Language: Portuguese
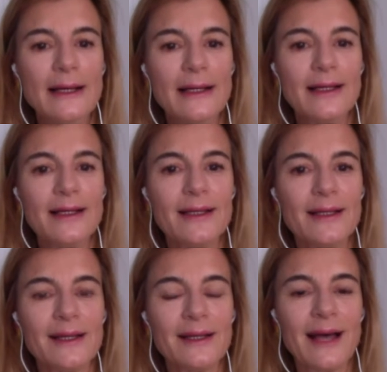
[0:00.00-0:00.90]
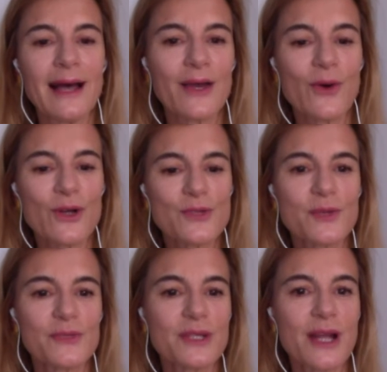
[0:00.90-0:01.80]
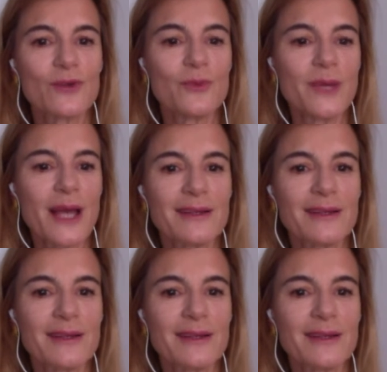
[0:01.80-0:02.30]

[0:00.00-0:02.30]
Uh, há quem goste de tirar o agregado.